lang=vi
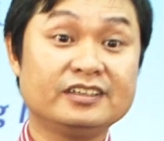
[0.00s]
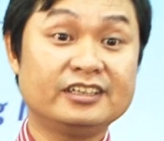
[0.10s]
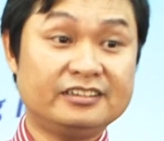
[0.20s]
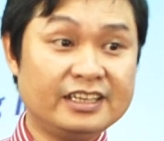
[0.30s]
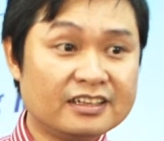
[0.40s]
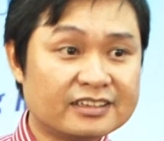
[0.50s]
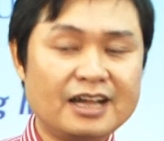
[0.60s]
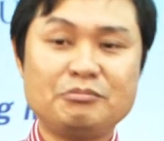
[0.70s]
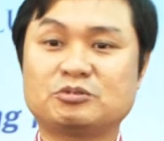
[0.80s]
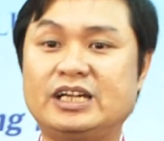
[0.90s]
để tiến
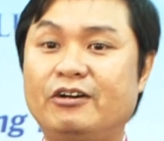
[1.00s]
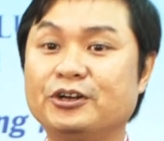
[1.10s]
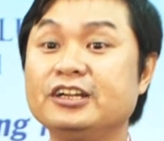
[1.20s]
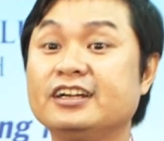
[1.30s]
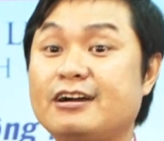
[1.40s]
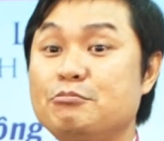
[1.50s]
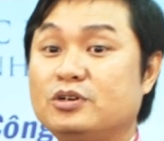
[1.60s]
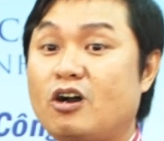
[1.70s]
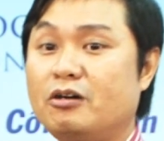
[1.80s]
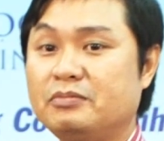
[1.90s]
tới một xã hội không
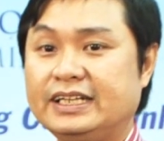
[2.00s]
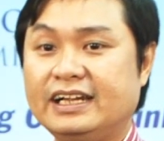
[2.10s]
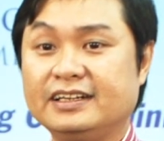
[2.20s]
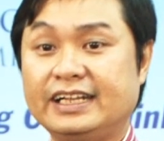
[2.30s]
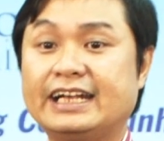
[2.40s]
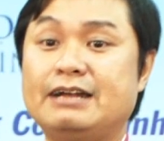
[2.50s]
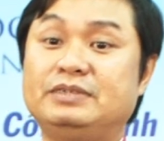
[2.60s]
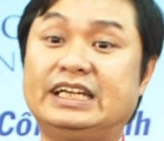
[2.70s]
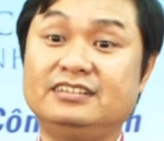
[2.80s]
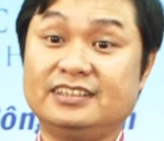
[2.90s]
còn mà giai cấp
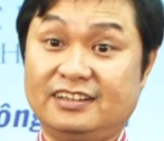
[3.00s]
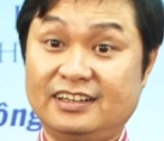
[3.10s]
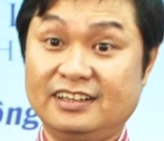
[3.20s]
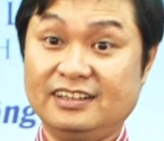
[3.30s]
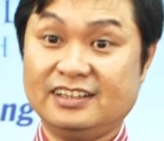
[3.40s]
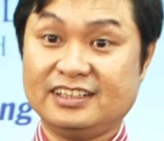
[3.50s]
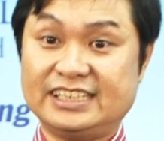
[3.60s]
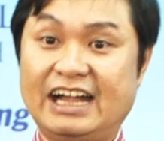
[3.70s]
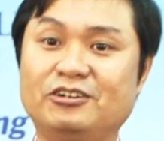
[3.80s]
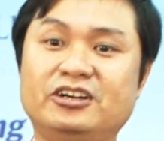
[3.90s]
nhà nước nữa cái
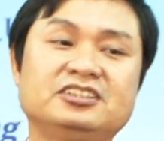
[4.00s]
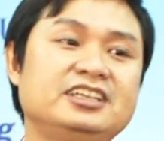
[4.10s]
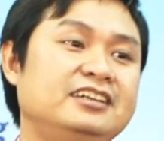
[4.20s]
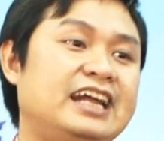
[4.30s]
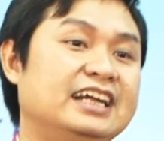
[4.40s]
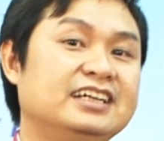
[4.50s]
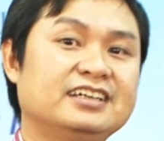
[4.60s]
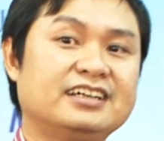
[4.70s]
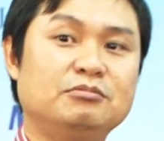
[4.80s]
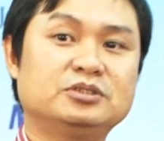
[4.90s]
xã hội đó chính là
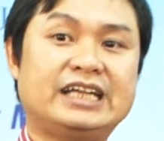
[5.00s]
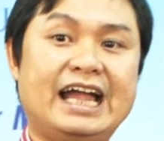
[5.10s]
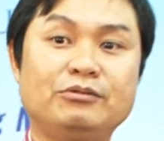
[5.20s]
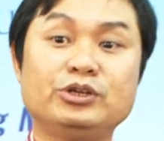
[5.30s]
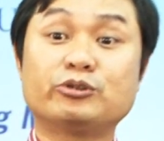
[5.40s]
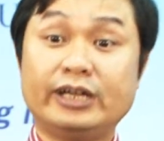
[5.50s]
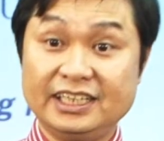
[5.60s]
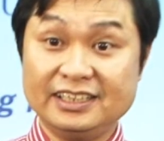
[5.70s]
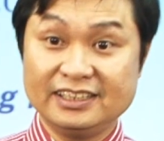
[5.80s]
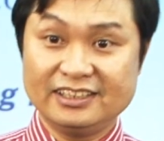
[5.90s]
cộng sản nguyên
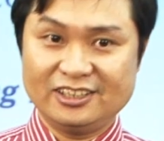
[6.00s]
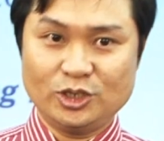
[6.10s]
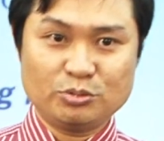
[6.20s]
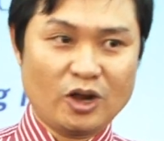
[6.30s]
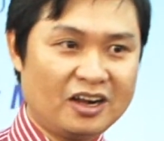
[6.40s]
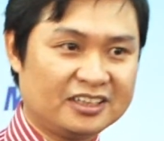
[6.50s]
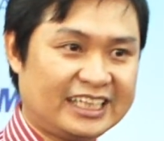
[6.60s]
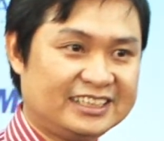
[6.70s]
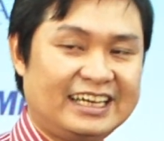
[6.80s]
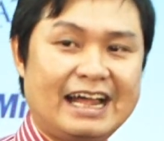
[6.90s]
thủy và lúc đó người
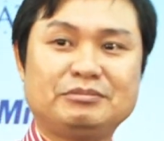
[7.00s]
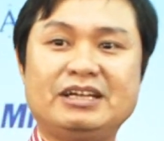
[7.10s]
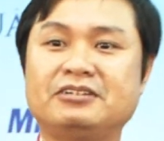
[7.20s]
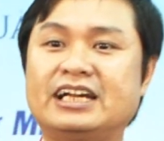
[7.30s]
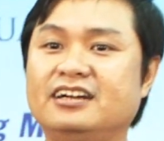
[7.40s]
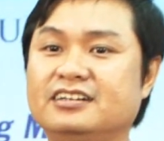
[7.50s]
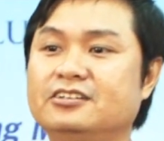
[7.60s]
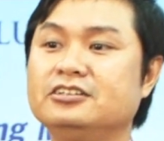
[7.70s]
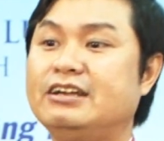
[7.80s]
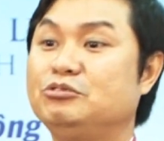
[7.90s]
ta sẽ làm theo năng lực
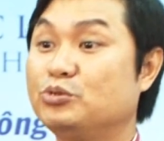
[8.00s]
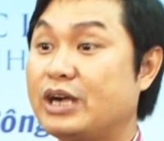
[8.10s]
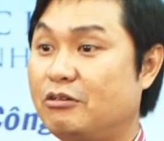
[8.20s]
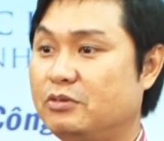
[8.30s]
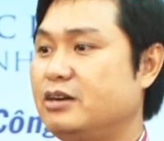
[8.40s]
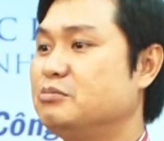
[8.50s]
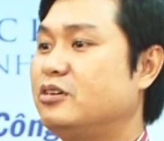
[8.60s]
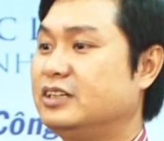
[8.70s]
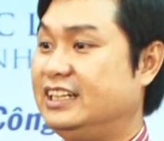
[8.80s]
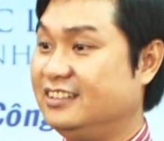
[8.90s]
hưởng theo nhu cầu và không
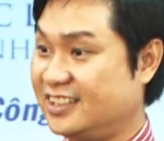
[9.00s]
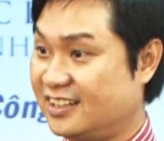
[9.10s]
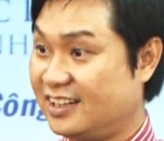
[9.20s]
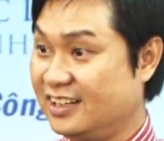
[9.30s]
còn nhà nước nữa